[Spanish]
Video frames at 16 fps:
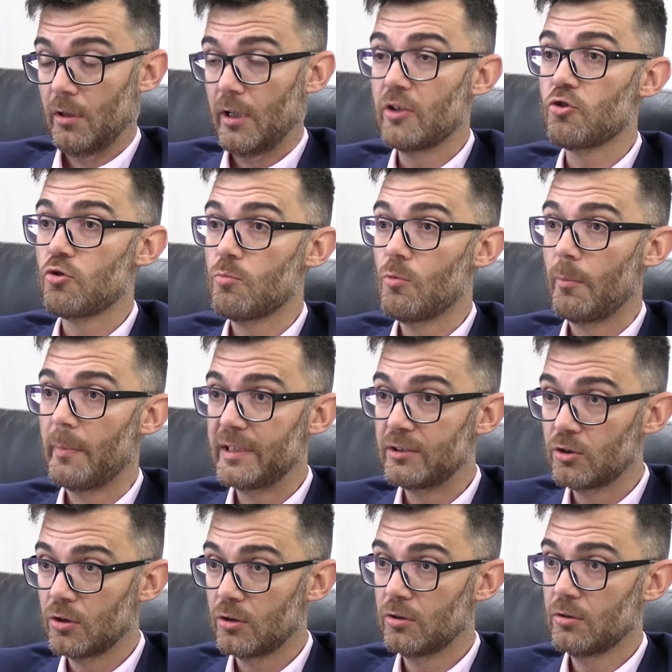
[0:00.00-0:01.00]
En su
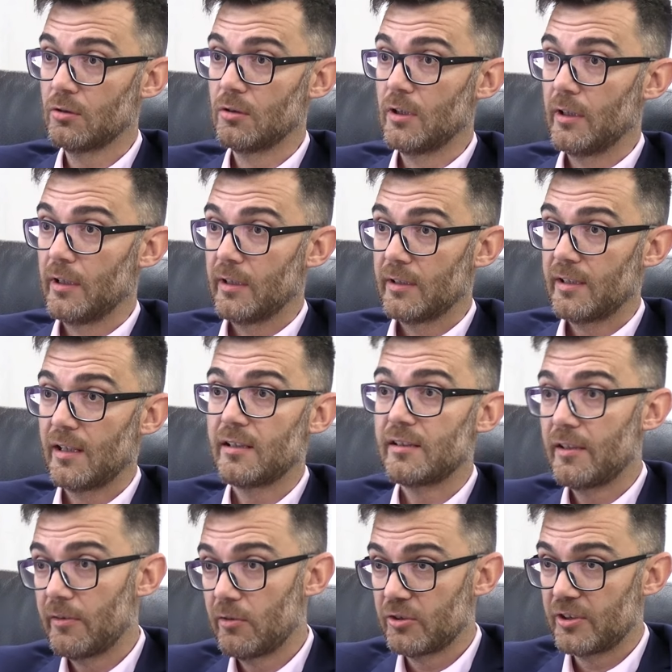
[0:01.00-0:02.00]
momento se
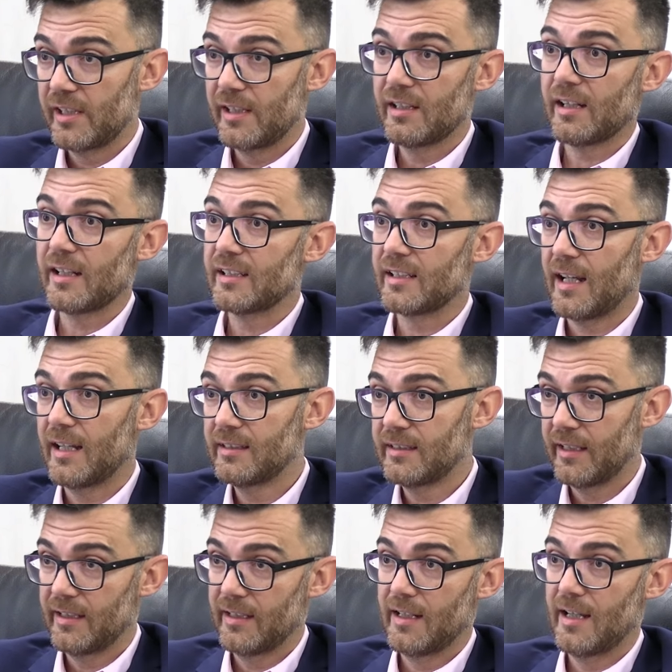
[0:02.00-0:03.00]
les hizo ese
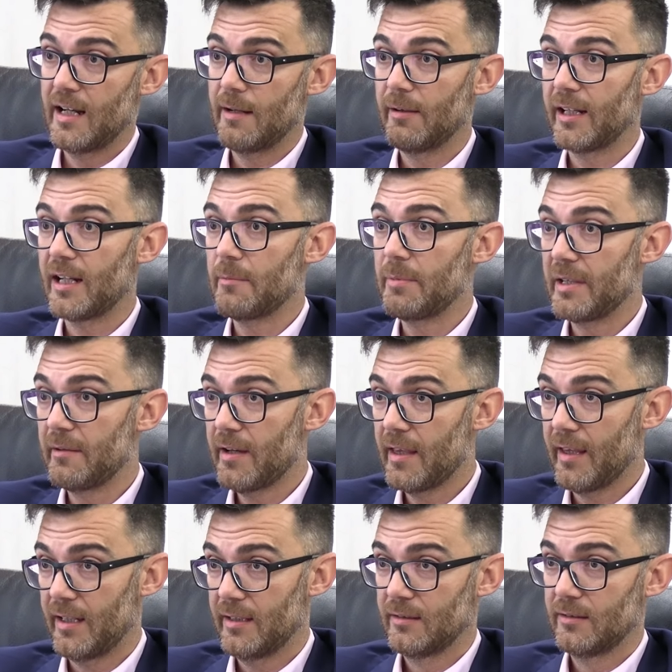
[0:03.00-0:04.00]
rescate a la banca
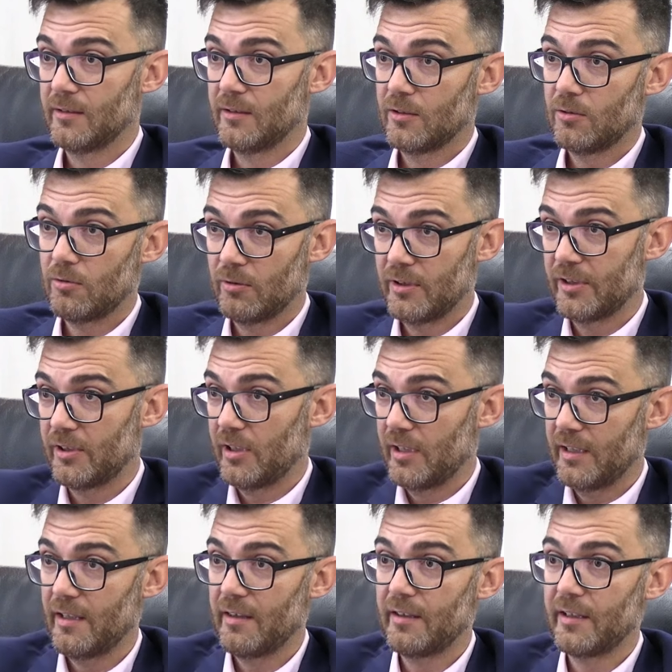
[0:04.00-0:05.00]
privada con
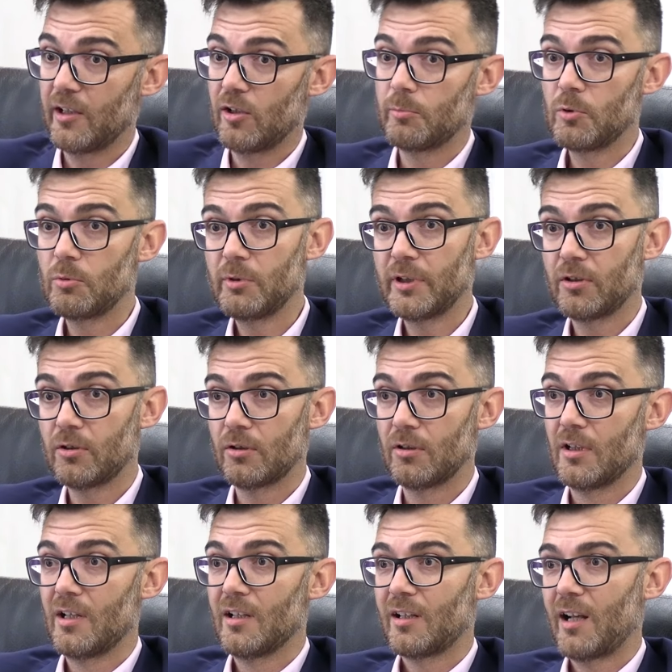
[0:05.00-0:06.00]
ese dinero público.
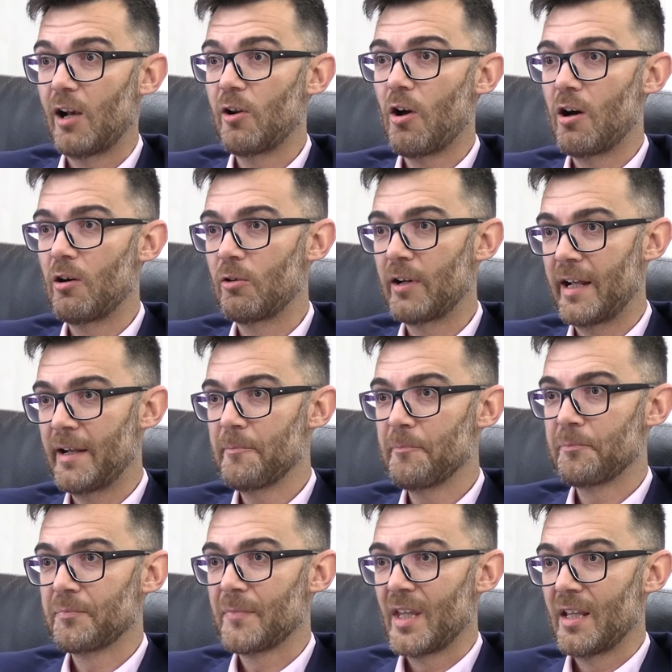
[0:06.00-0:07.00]
Claro,
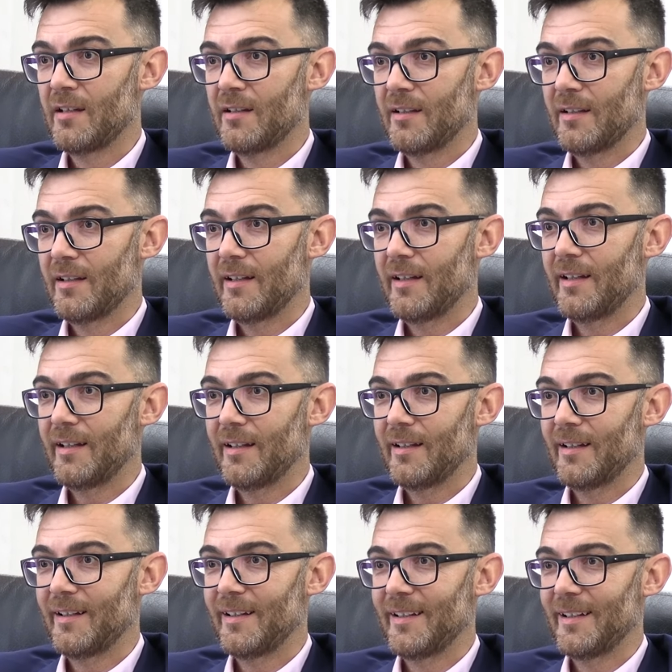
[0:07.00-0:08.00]
ahora
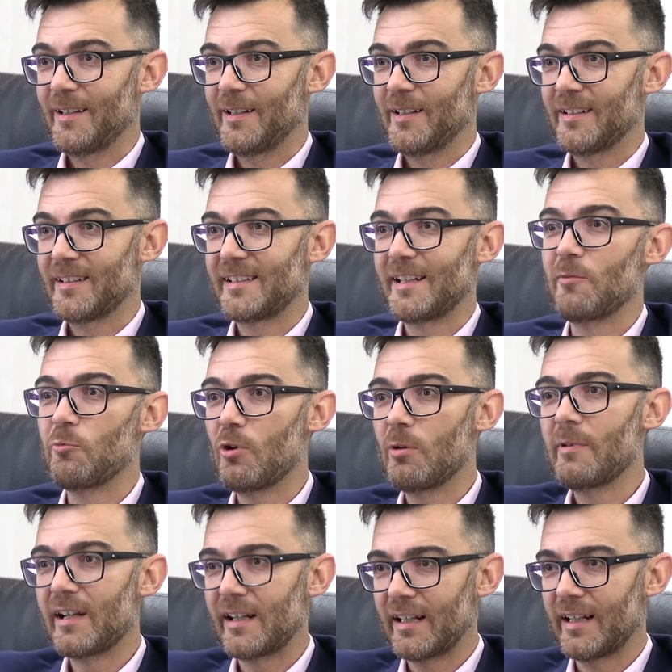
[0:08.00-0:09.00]
eh, se
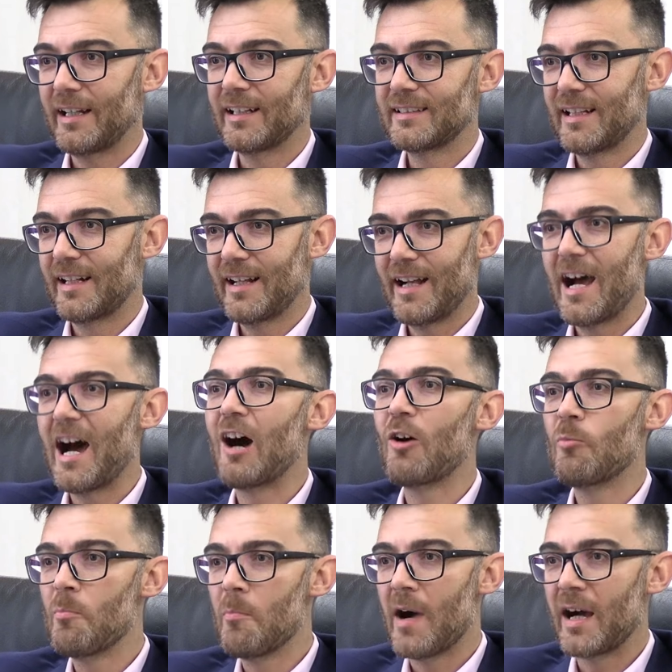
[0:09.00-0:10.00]
vuelve a rescatar a
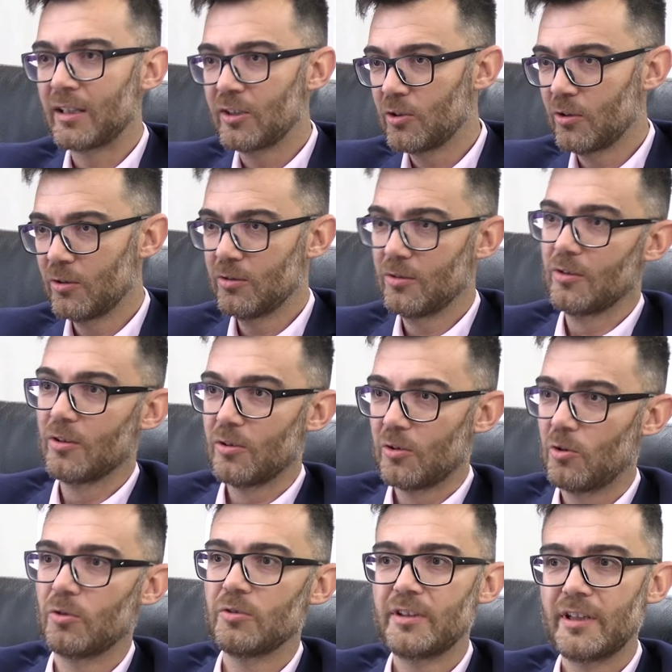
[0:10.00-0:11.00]
un banco
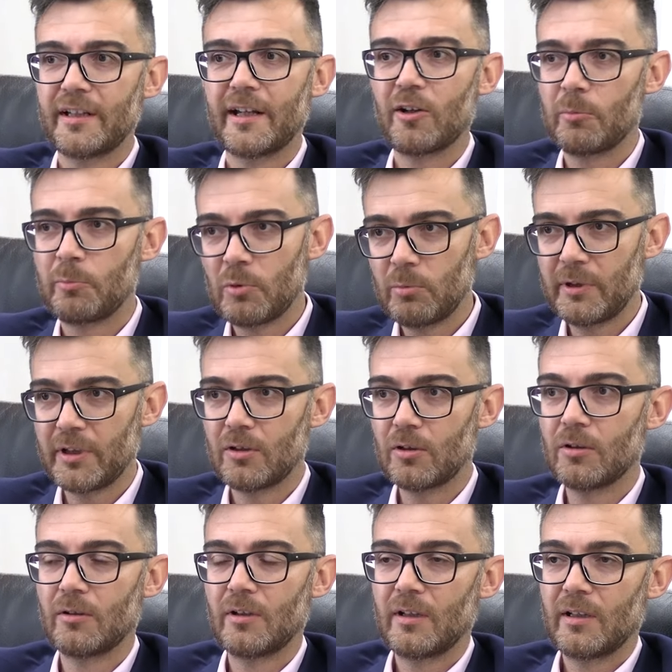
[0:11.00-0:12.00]
con dinero
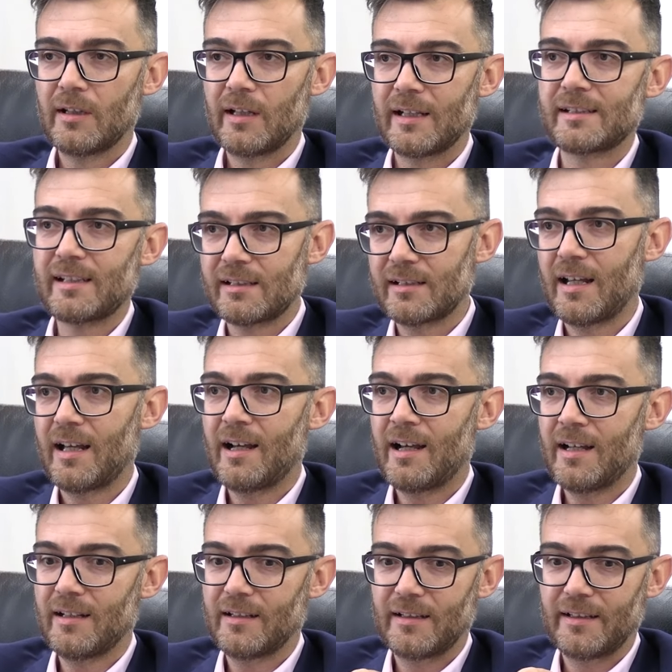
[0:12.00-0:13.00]
público. Esa es
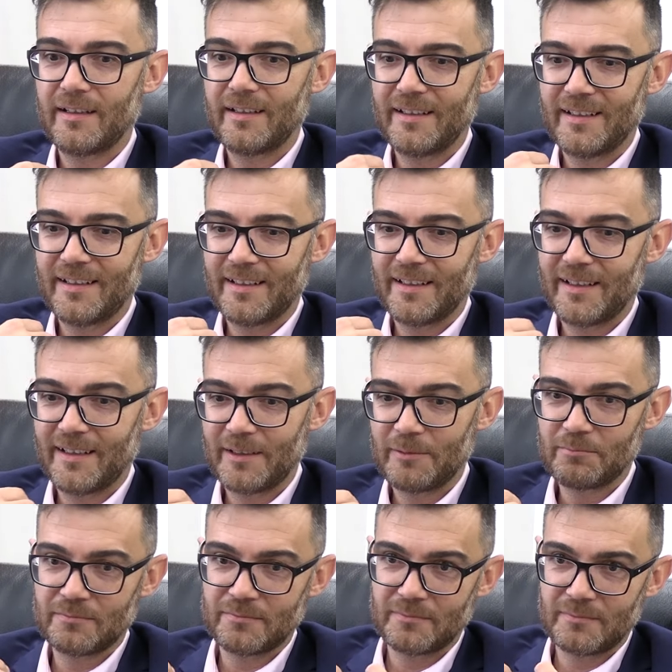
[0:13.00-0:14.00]
la
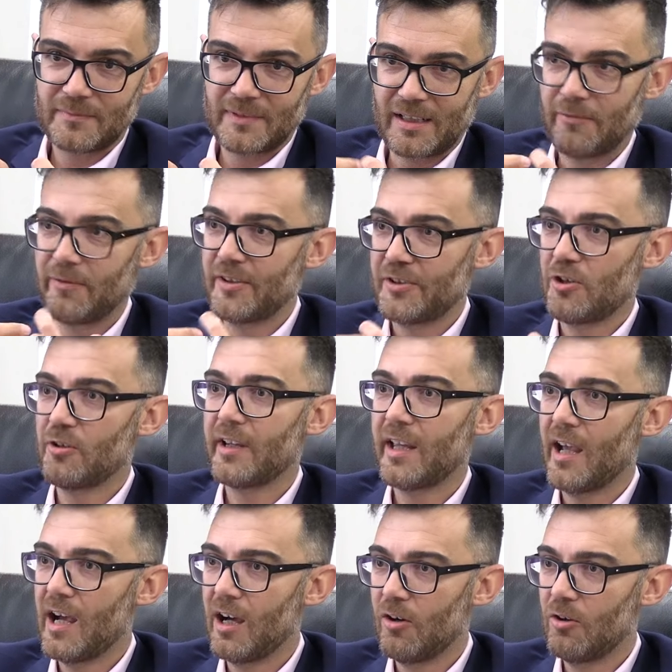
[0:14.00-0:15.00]
eh, reflexión
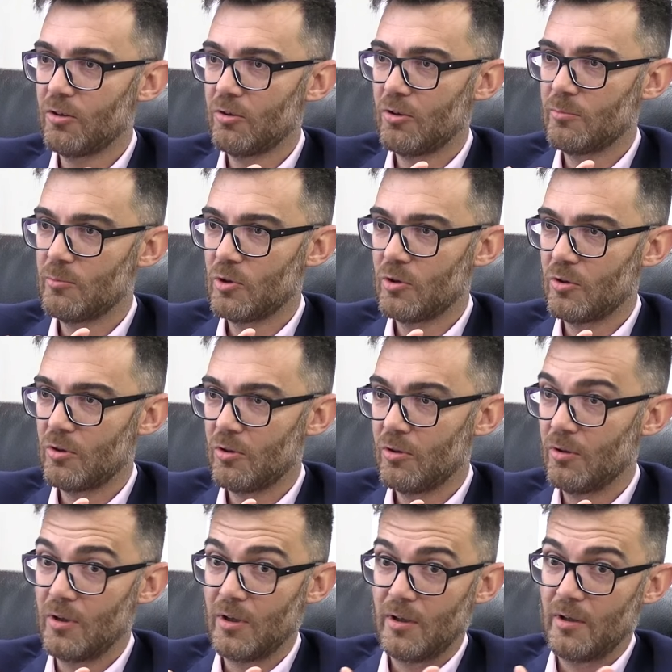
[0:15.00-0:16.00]
que hago
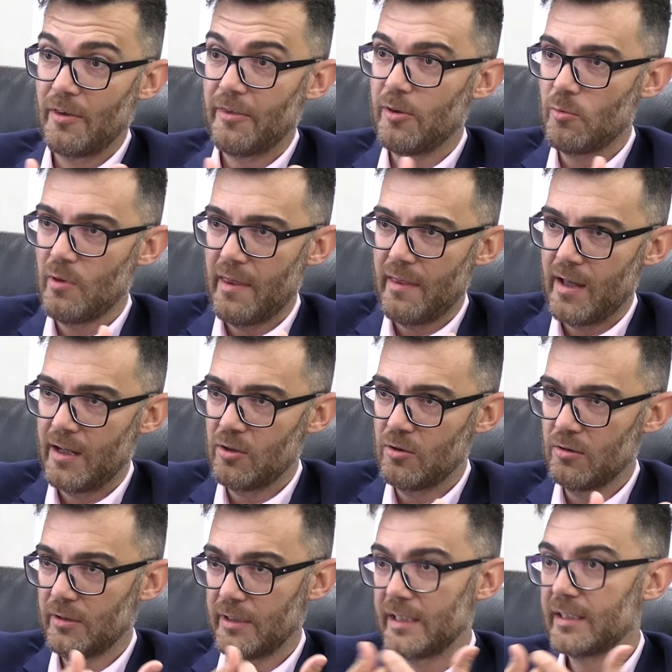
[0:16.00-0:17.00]
como
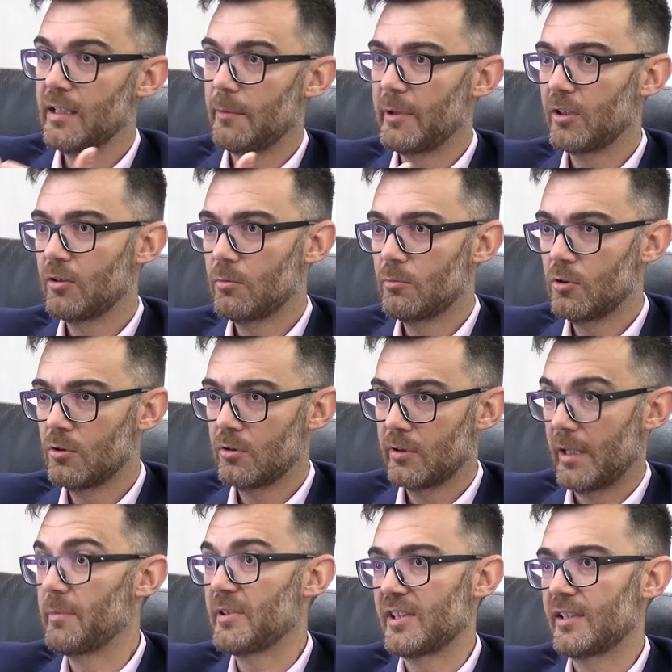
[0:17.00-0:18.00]
ciudadano y también como
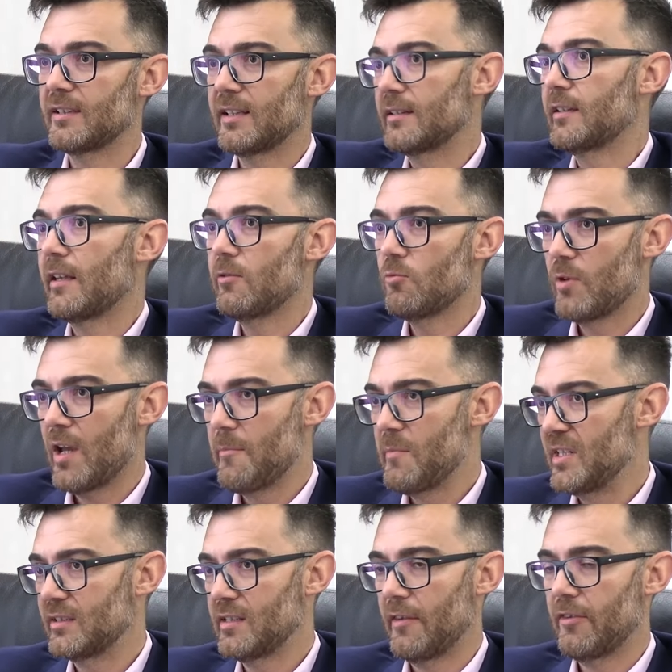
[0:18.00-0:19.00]
representante de una
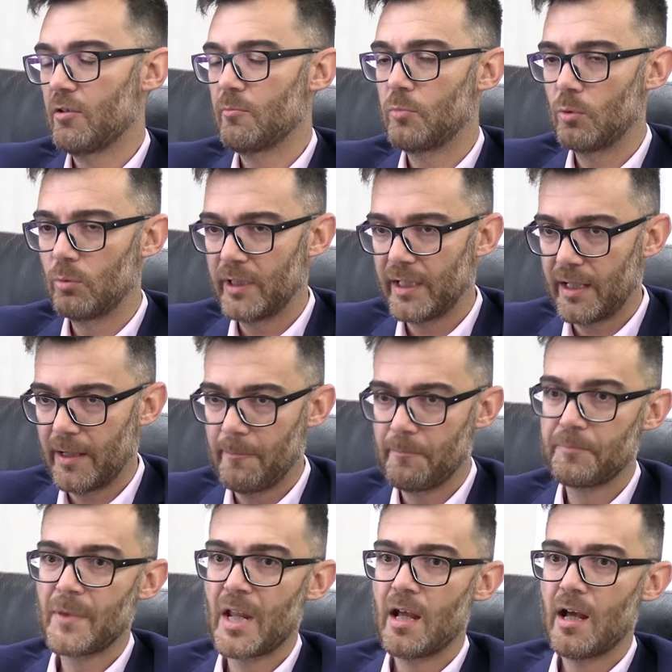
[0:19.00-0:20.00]
administración pública.
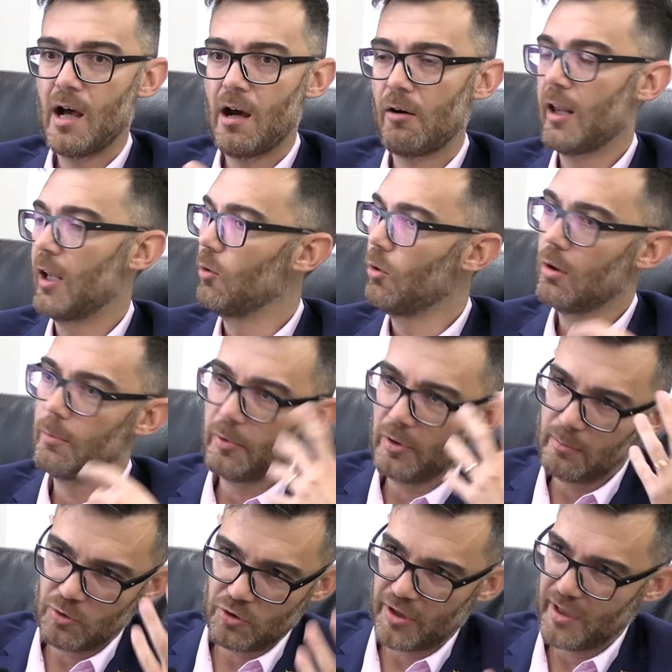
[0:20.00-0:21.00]
Ahora, luego
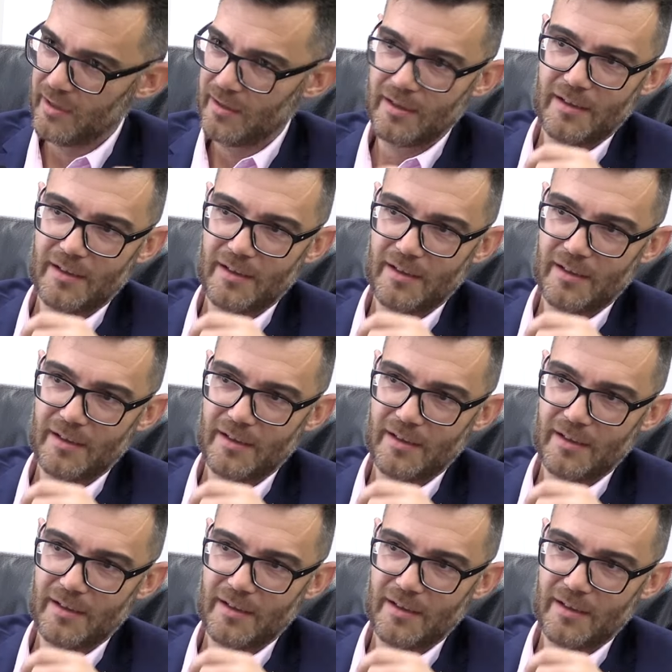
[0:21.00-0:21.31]
podemos